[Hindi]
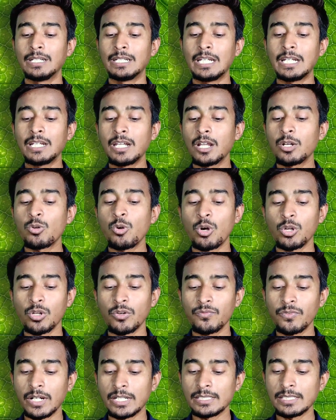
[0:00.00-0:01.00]
टिटलर को ऑन
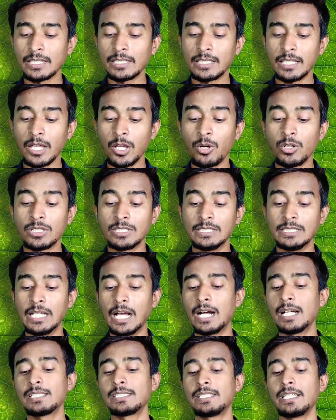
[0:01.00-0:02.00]
ऑफ कर सकते हैं और
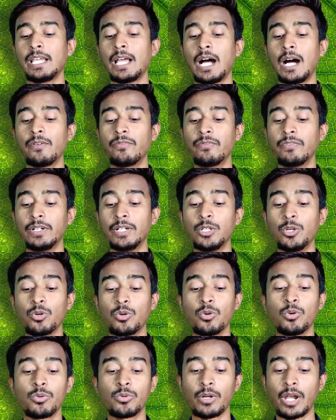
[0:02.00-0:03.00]
यहाँ से आप वीडियो
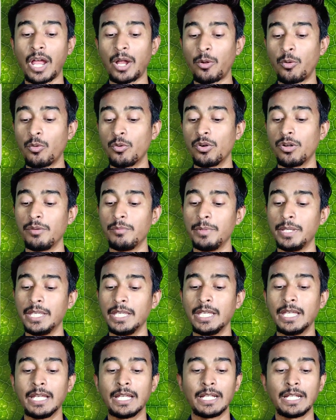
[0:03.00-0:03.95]
को रिकॉर्ड भी